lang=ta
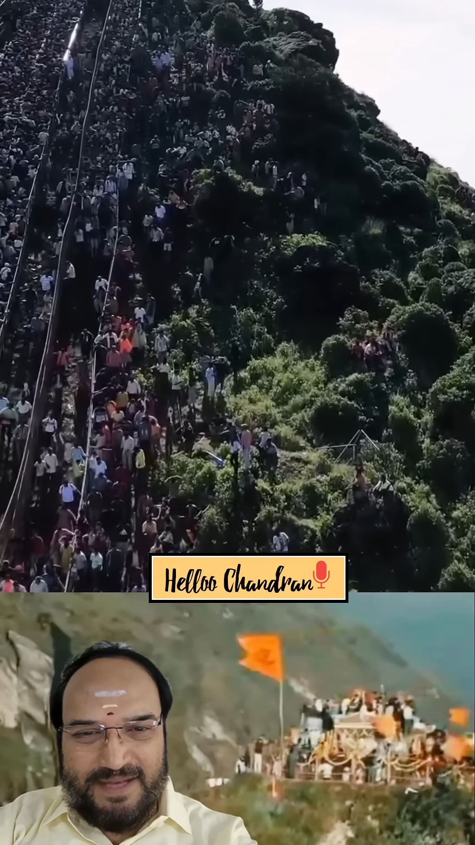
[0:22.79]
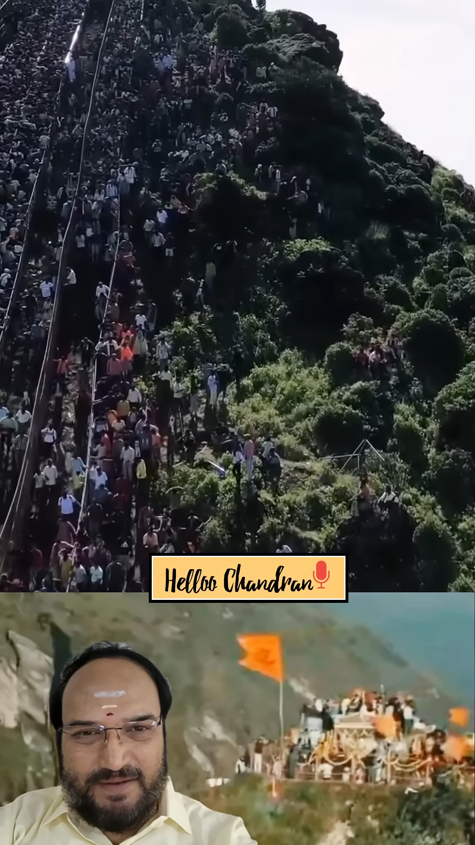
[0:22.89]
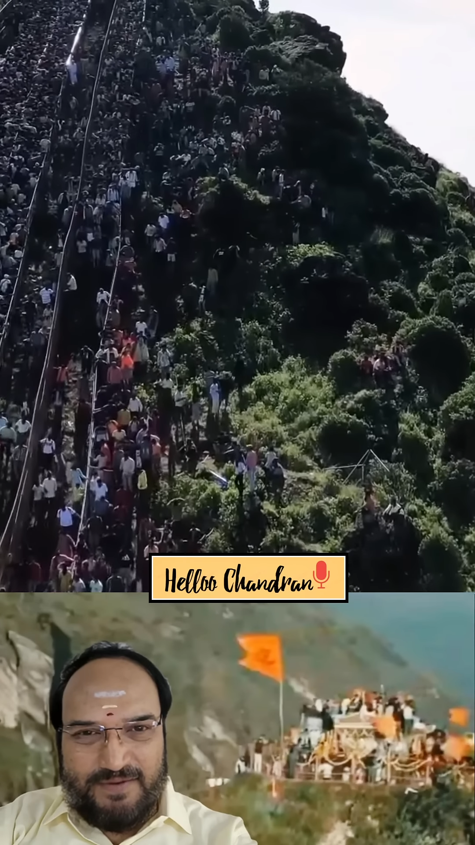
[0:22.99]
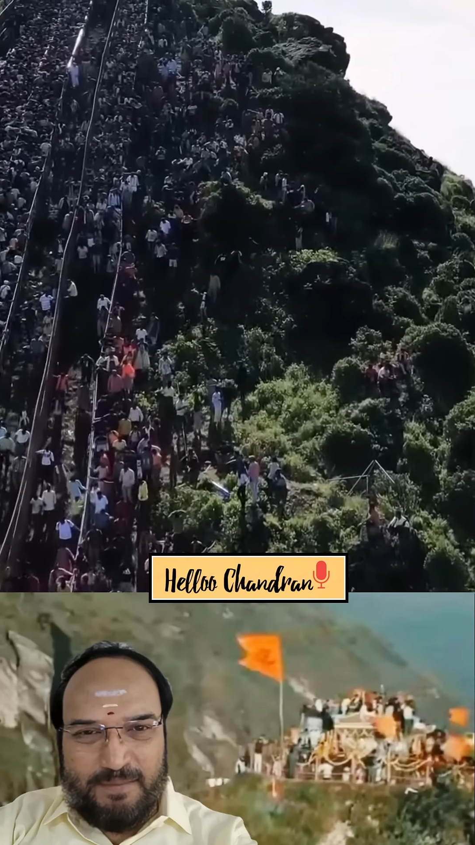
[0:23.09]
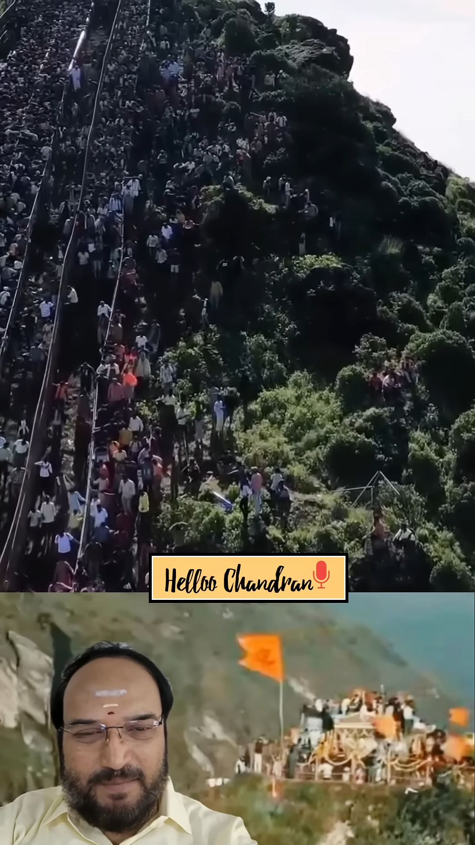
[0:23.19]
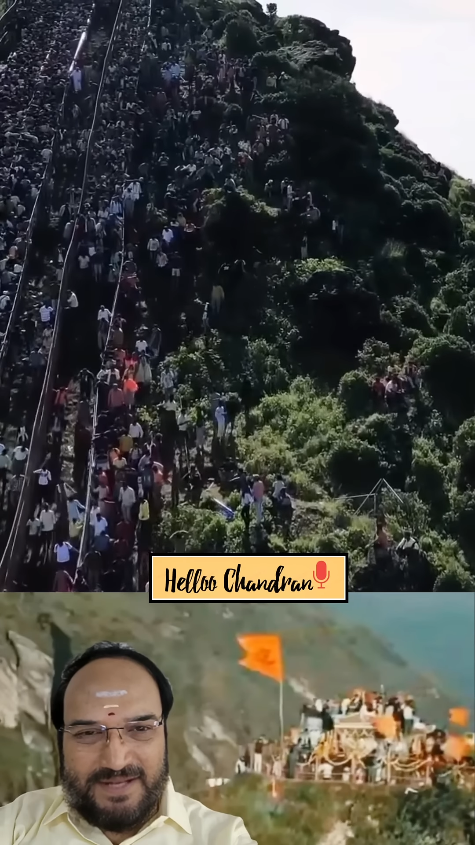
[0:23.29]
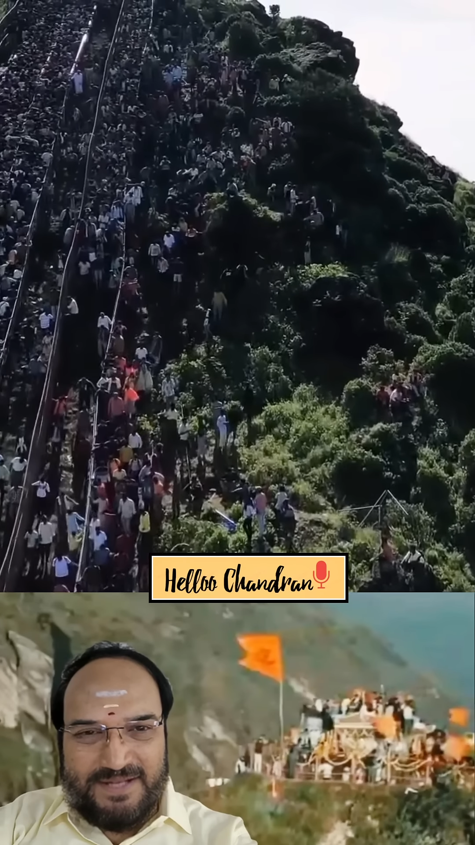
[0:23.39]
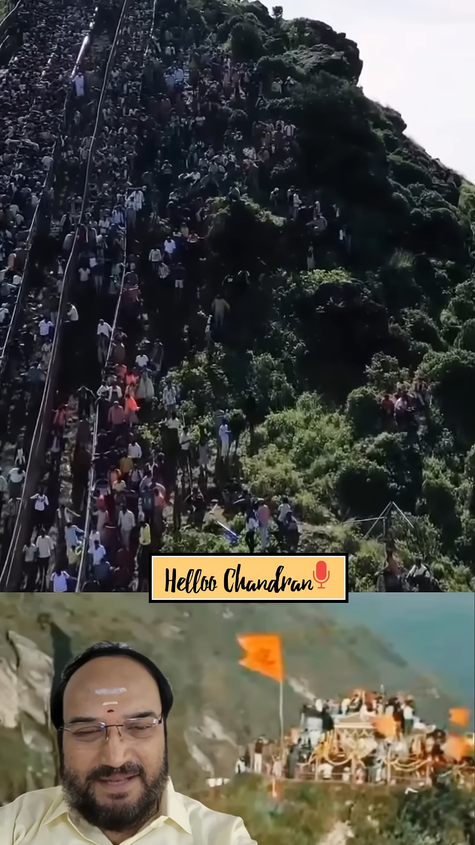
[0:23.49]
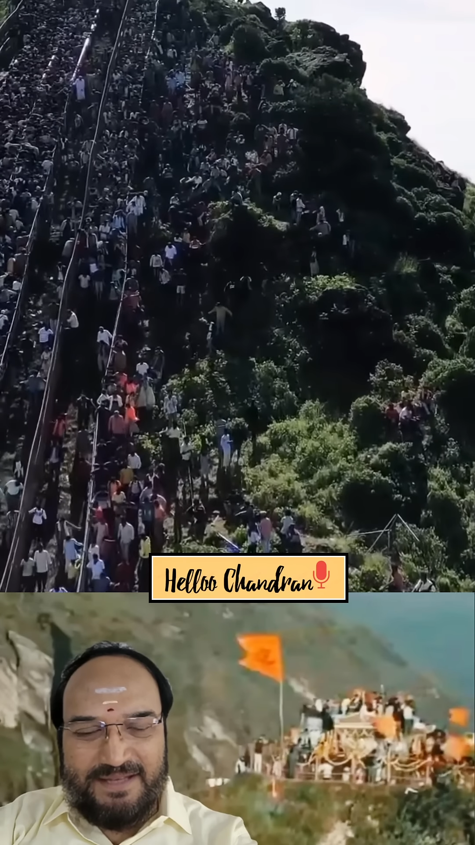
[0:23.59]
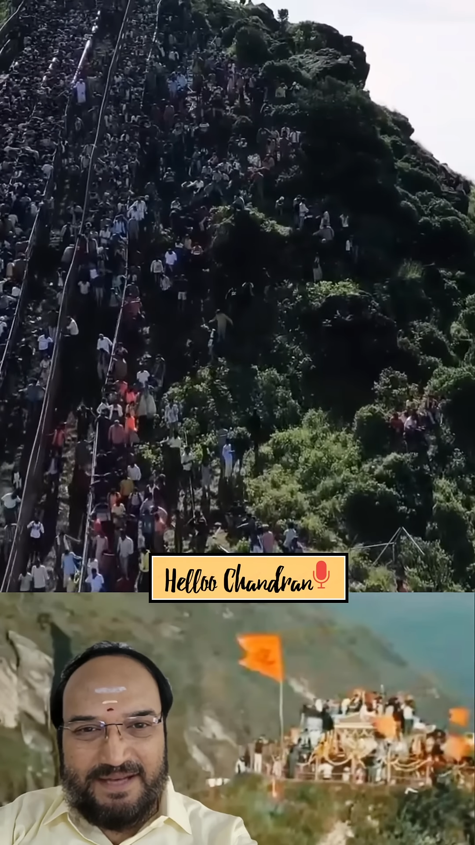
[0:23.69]
தேவிரம்மா
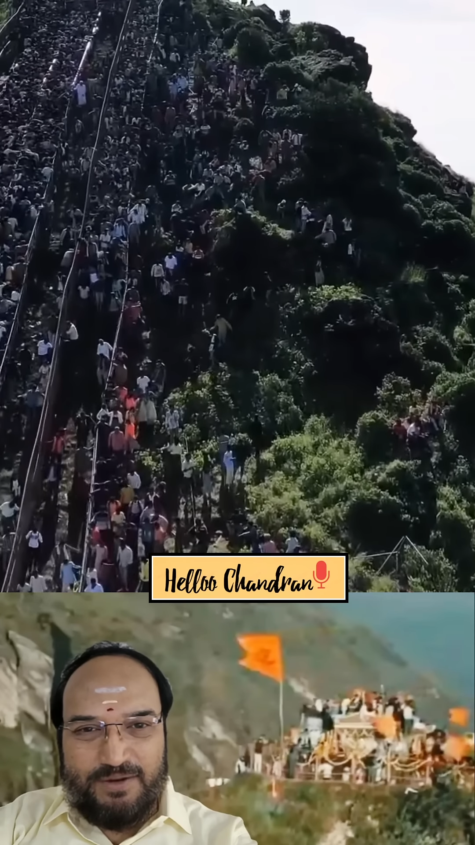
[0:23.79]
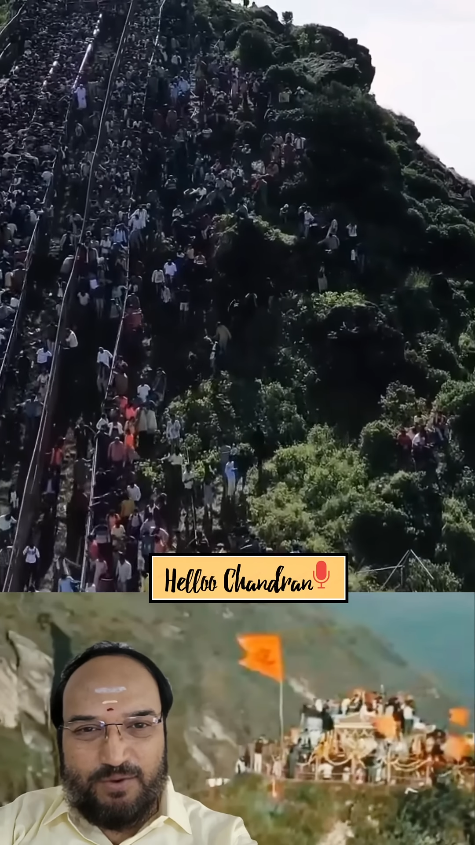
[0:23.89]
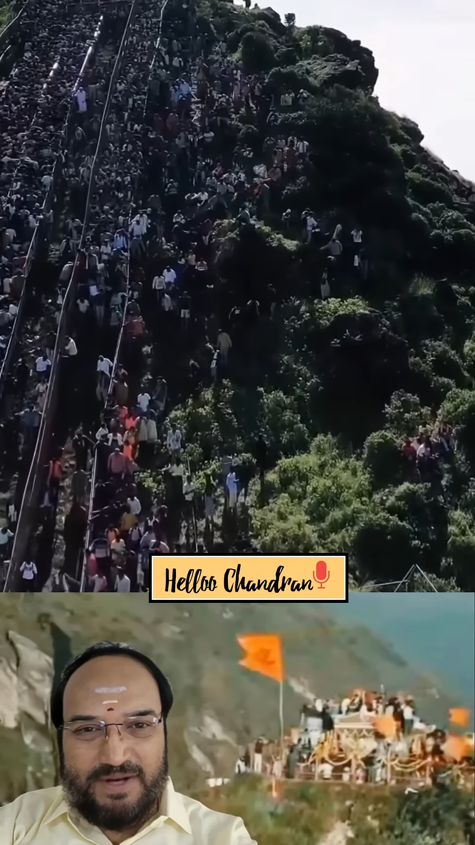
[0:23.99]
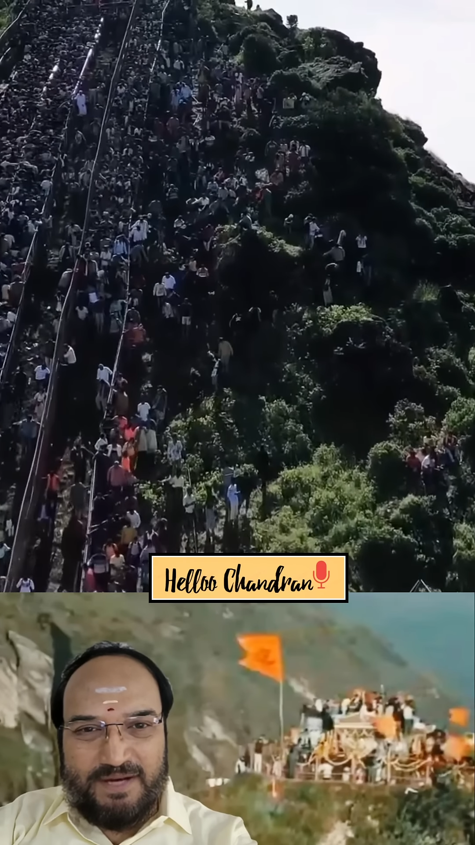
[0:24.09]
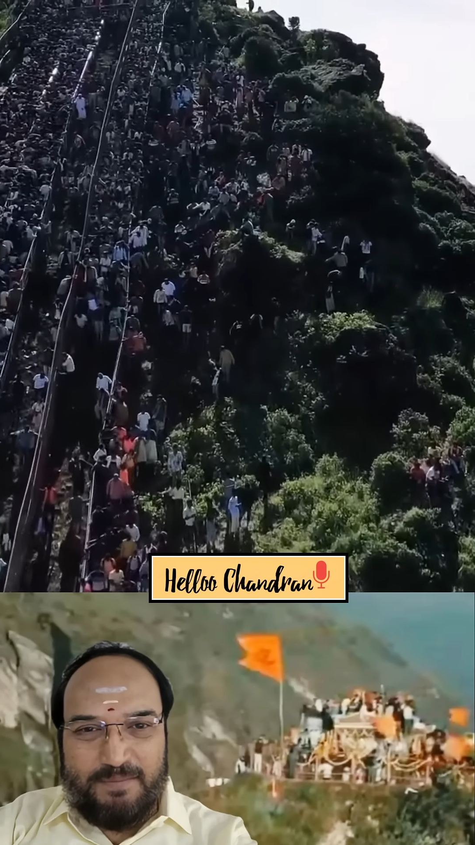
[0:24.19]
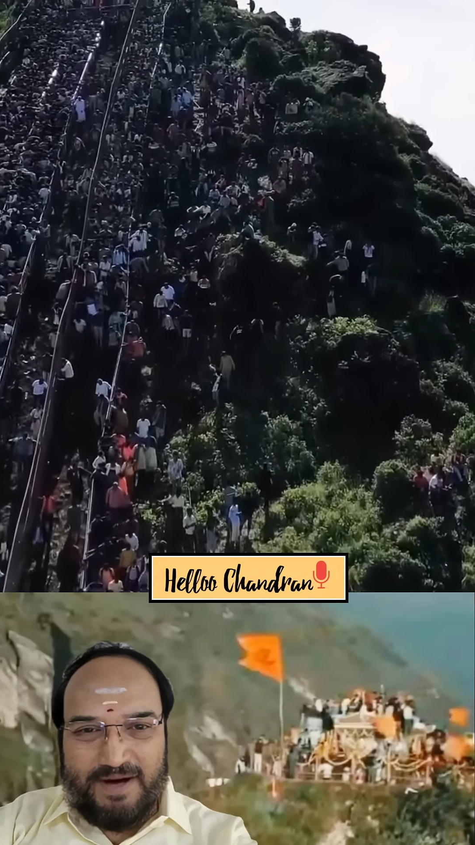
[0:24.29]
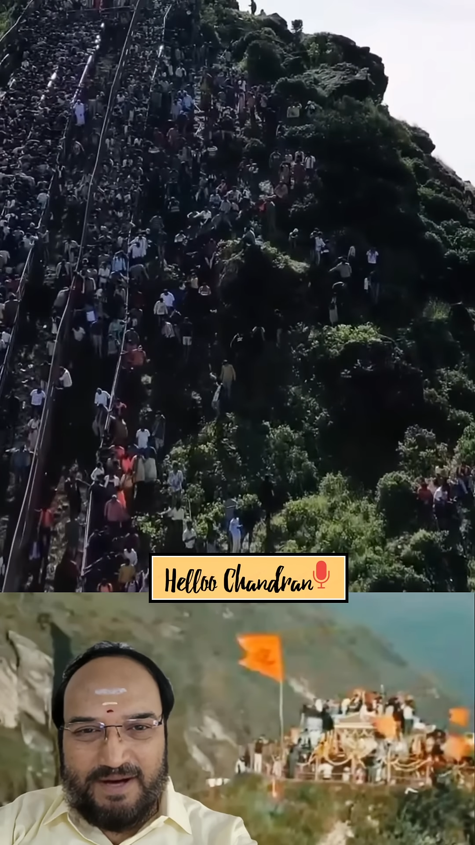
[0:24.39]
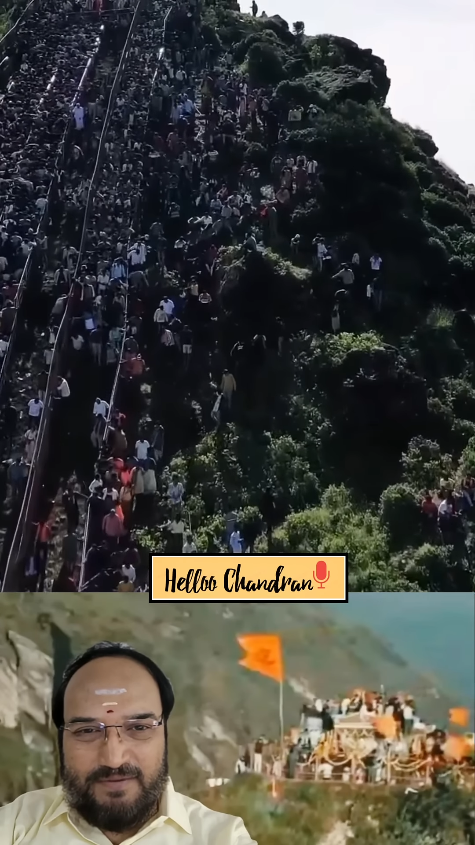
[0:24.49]
சக்தியின் உக்கிரமான